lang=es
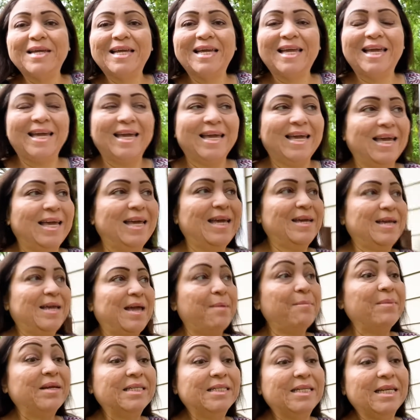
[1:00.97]
que,
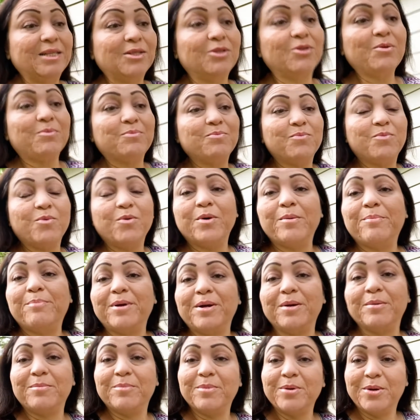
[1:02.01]
me siento muy,
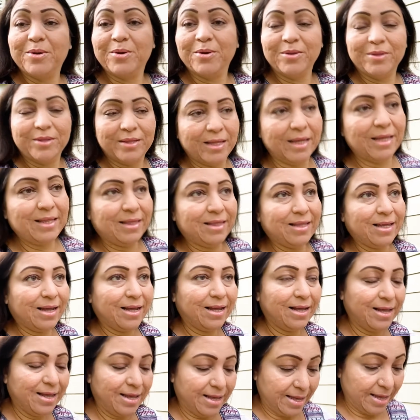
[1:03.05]
pero muy contenta
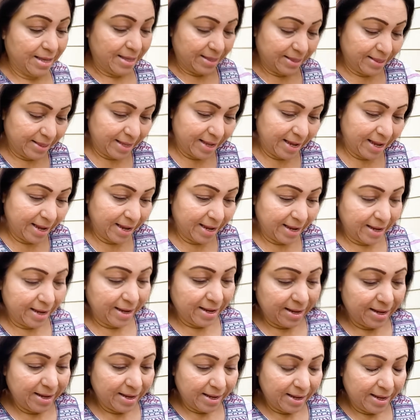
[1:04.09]
de,
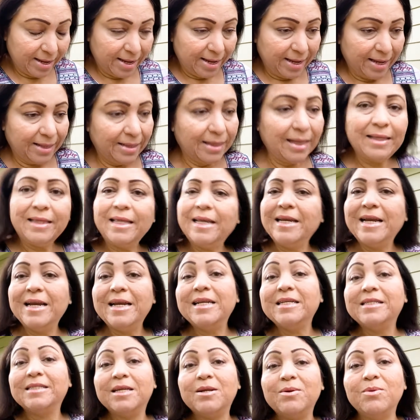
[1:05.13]
tener
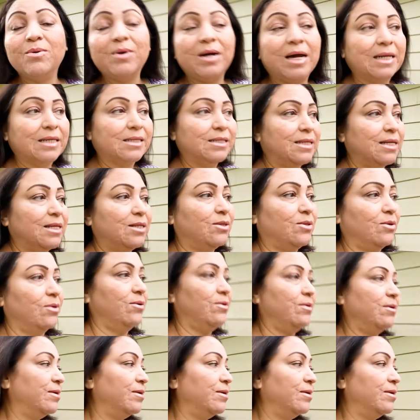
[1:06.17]
este lugarcito,